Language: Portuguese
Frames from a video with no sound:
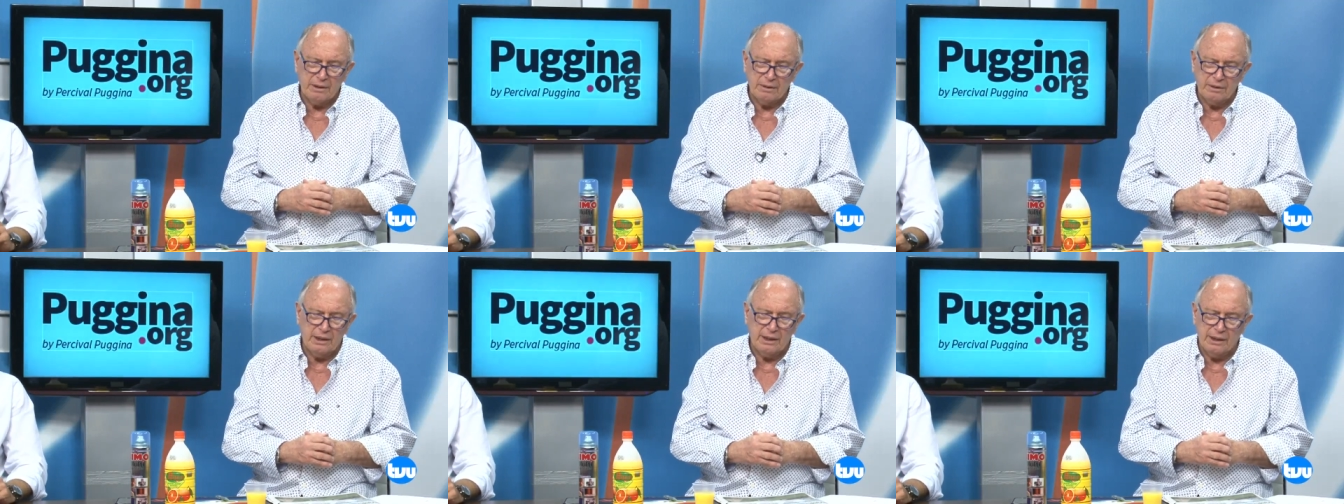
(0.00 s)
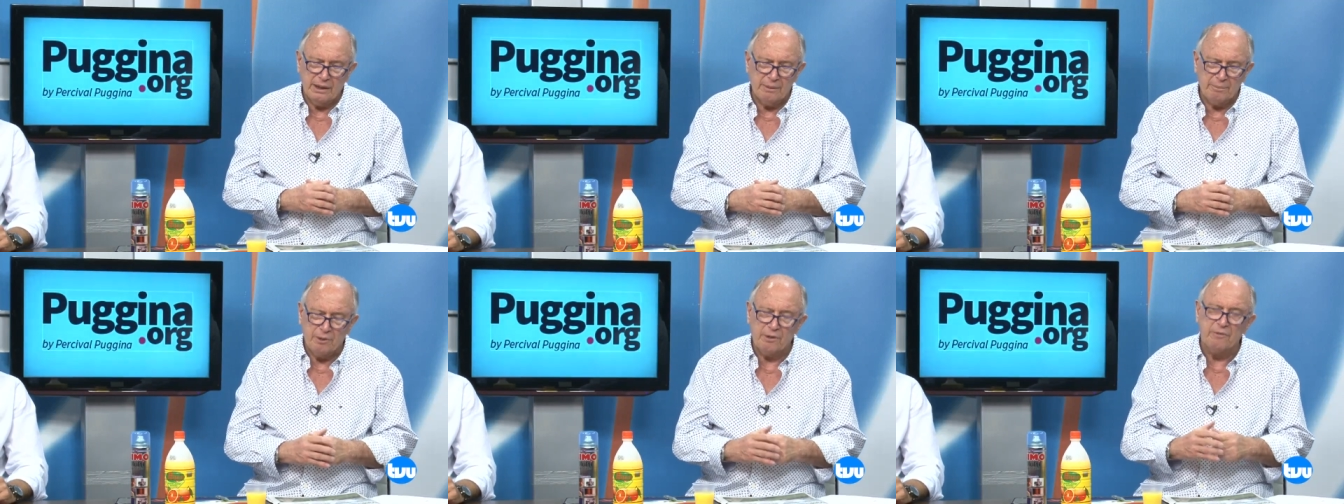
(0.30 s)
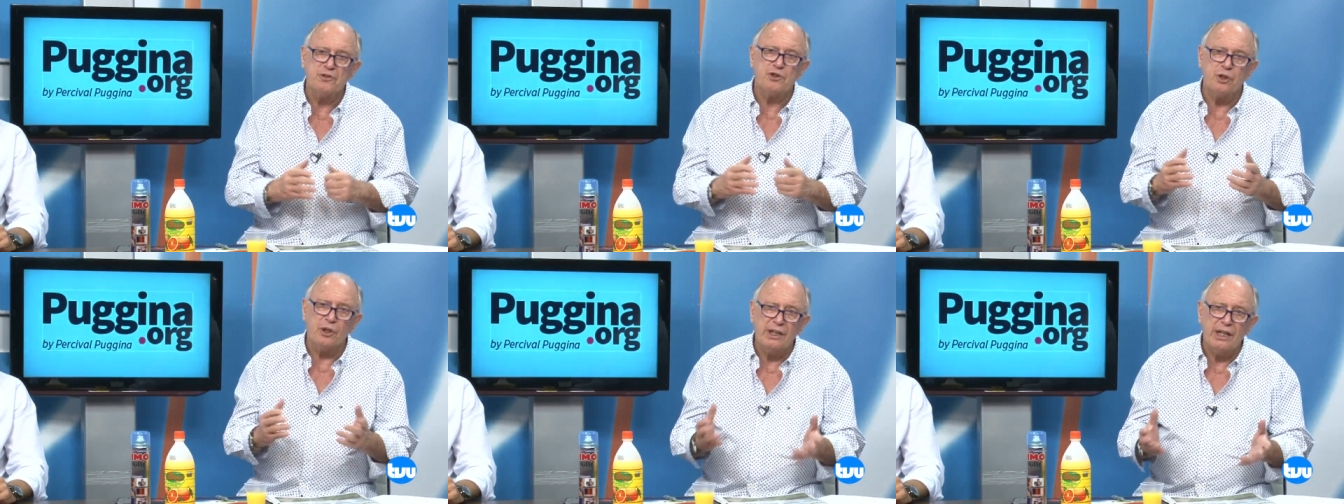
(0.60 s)
é,
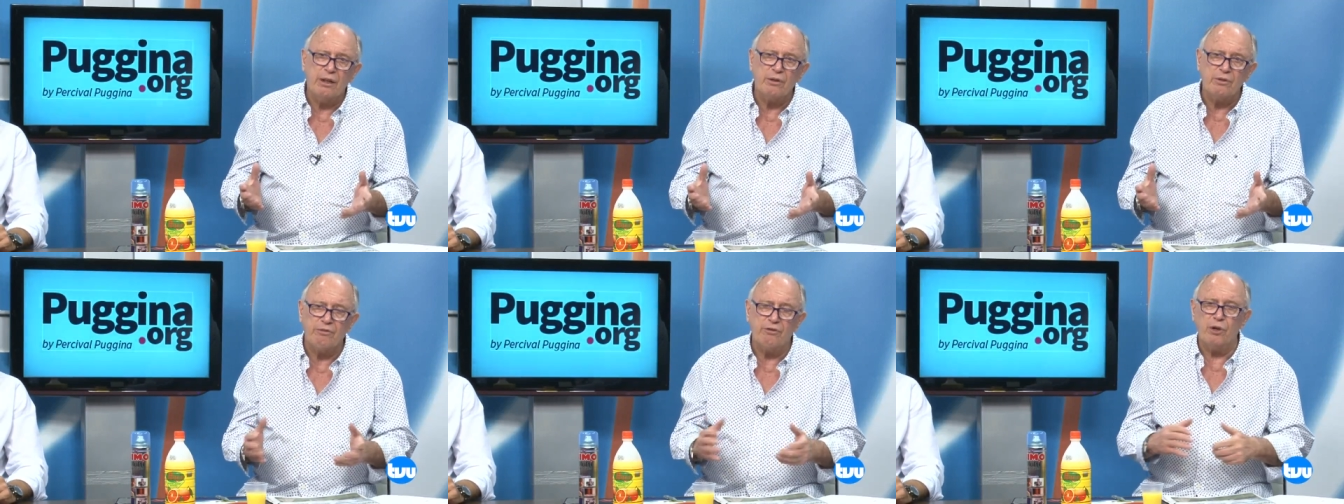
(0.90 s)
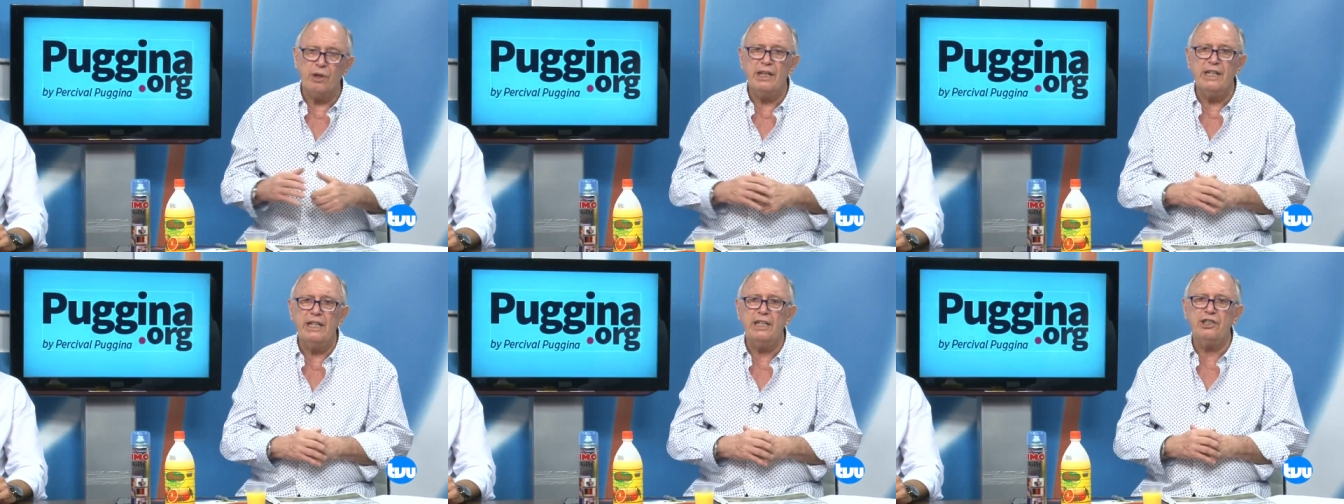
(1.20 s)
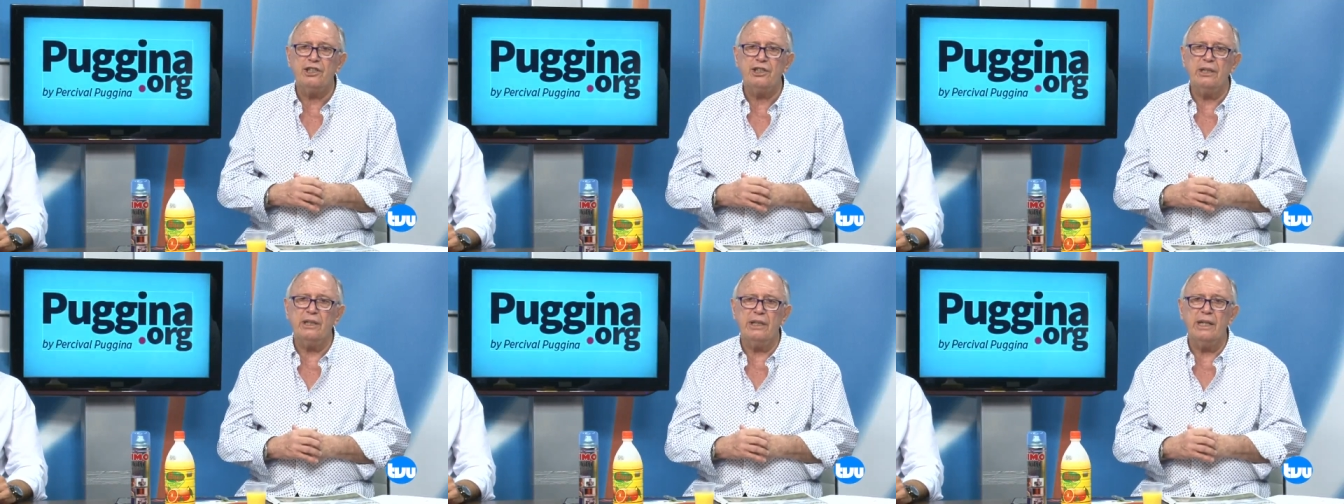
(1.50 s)
profissional do
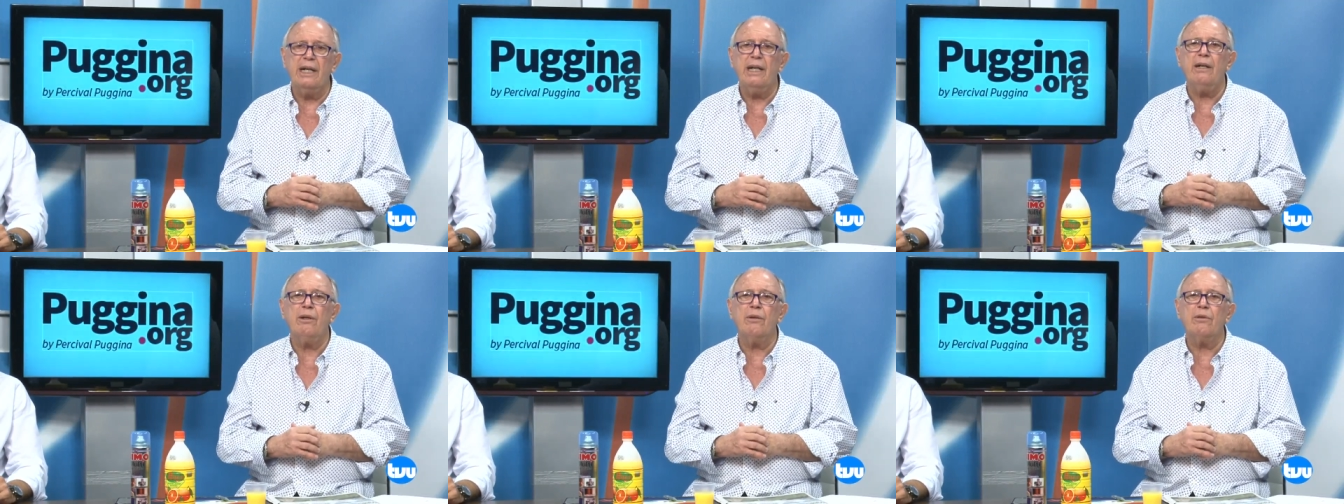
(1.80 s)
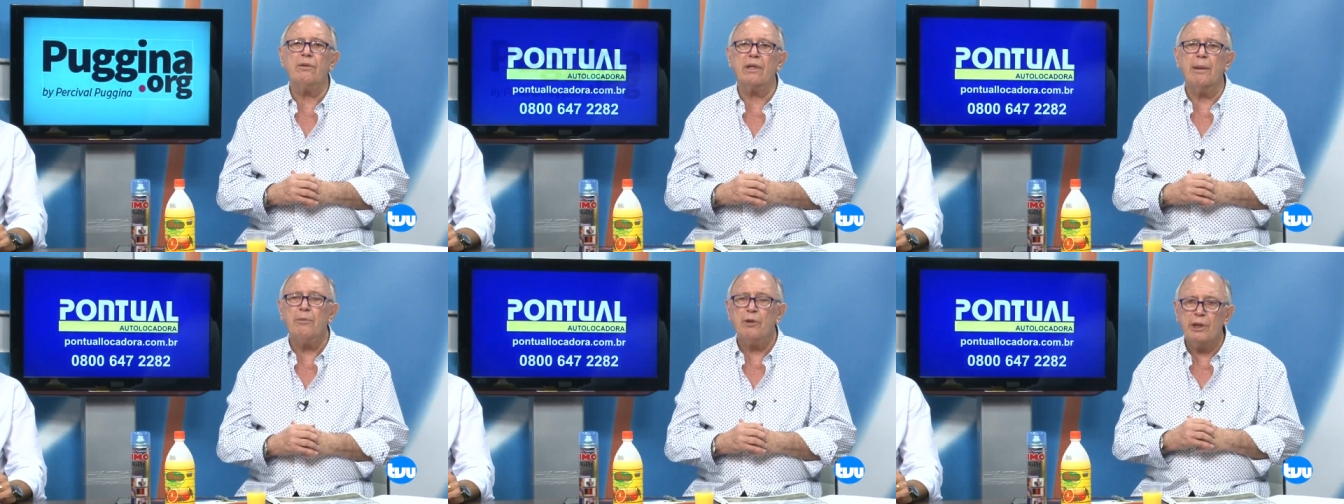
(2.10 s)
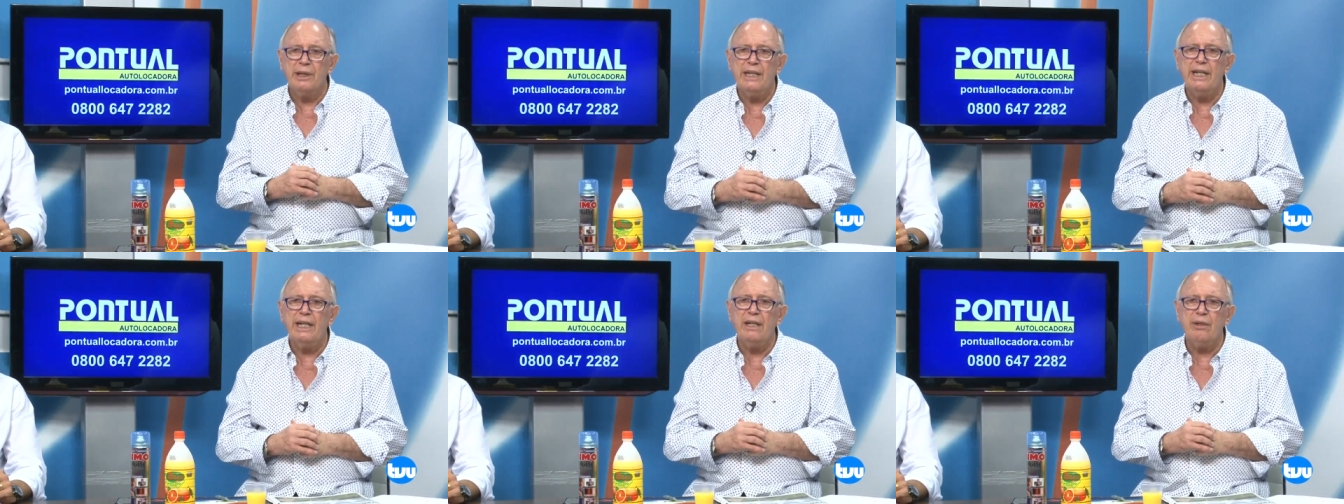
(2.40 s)
volante, né, o
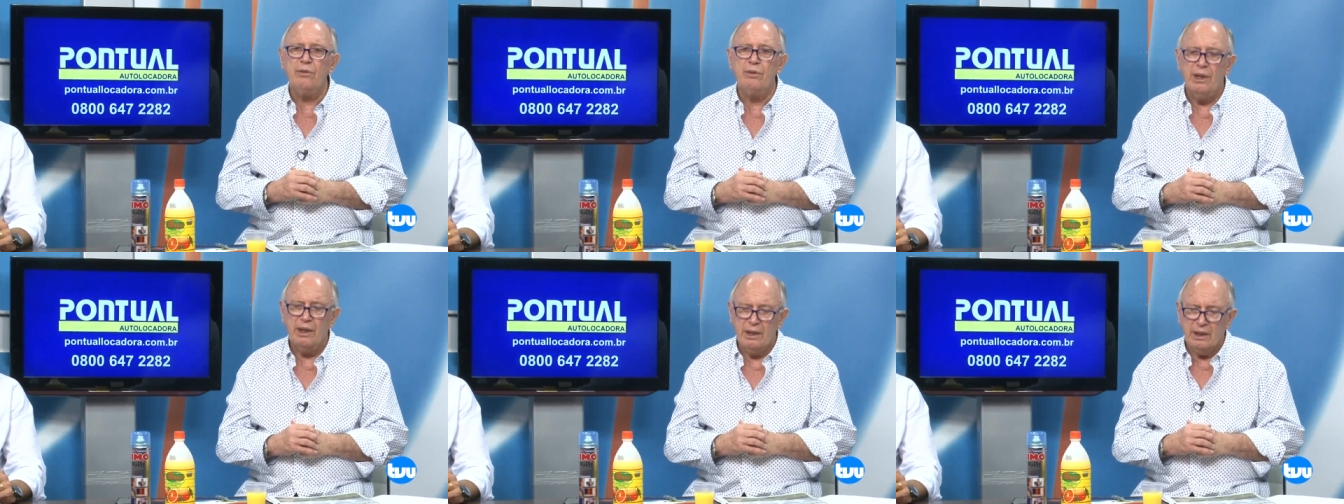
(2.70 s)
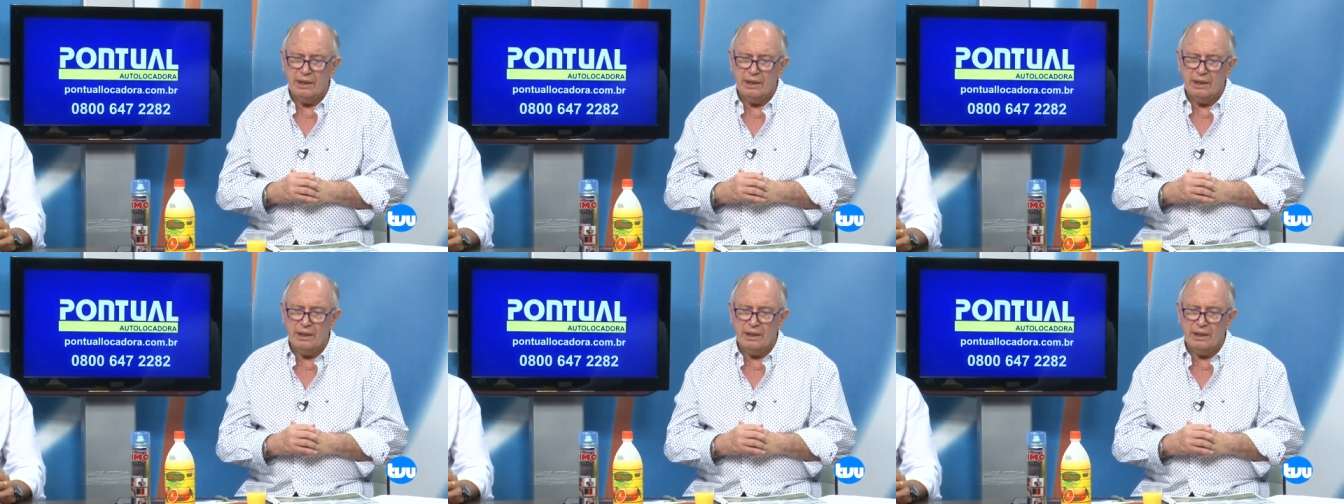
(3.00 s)
caminhoneiro.